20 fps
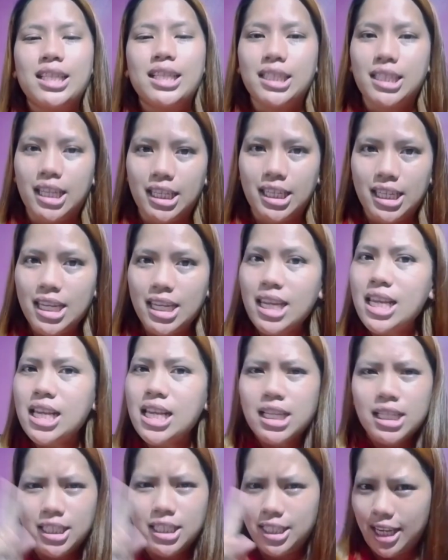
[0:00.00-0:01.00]
Jadi,
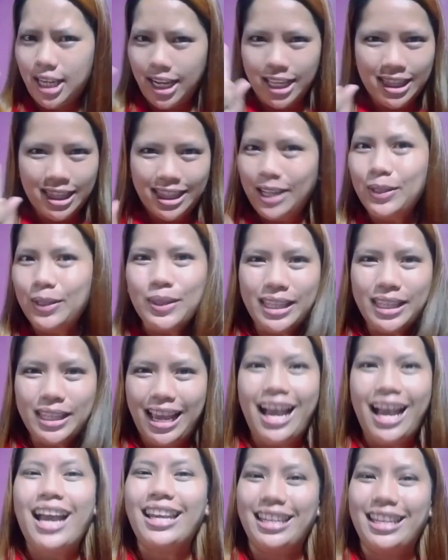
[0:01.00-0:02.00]
jangan takut
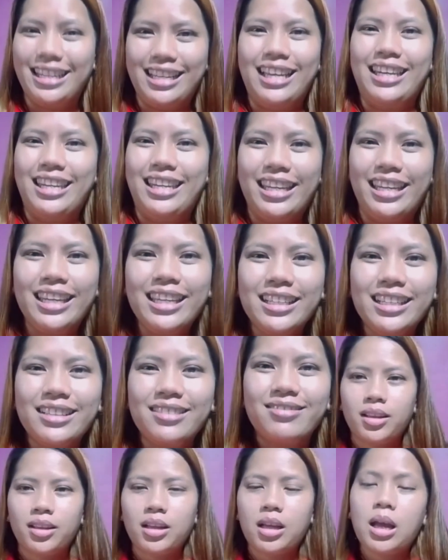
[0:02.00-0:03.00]
ya adik-adik.
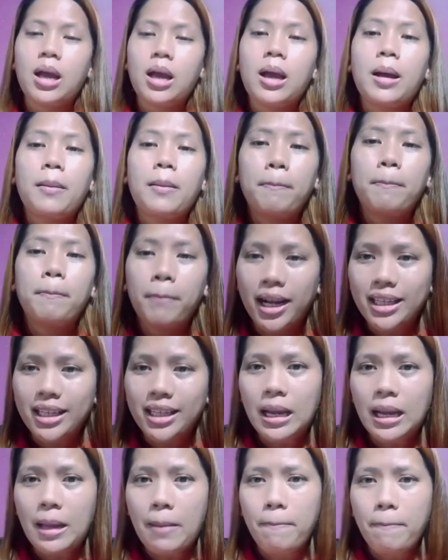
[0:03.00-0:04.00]

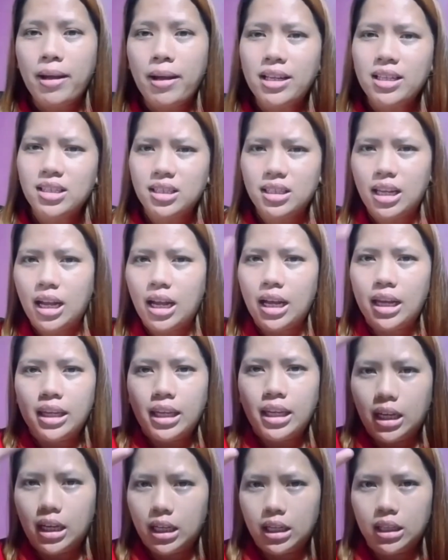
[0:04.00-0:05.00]
Makna Pasca
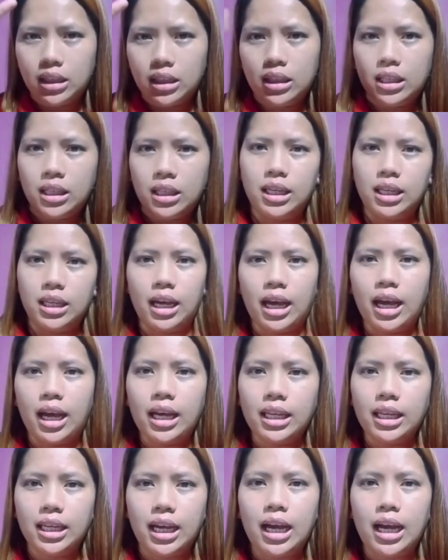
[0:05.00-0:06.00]
yang ketiga
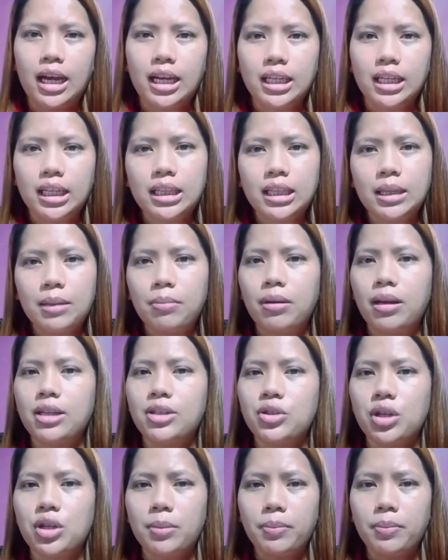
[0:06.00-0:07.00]
yang akan kita
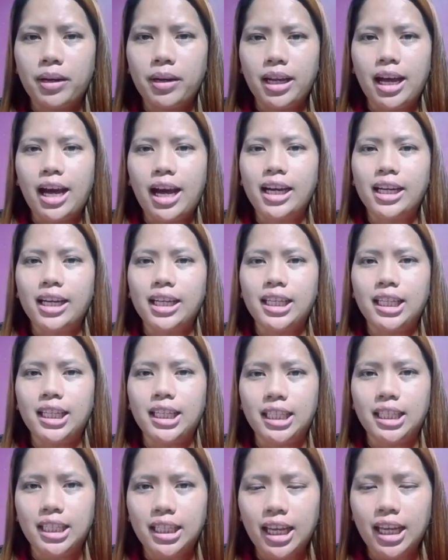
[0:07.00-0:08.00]
belajar pada hari
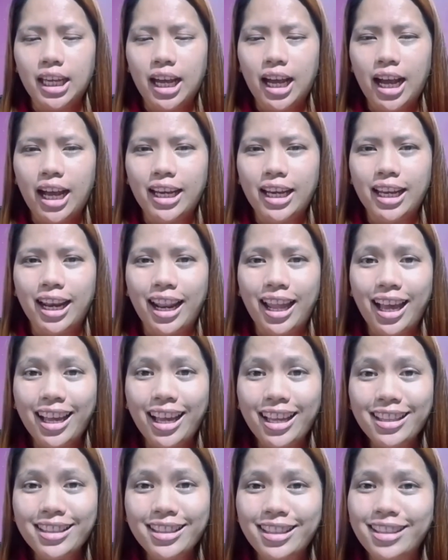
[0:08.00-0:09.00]
ini adalah
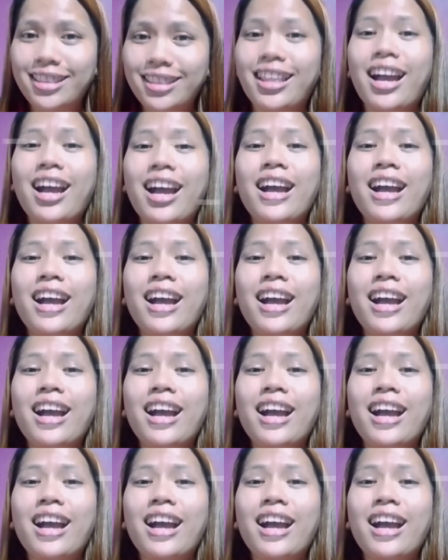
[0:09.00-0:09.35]
tentang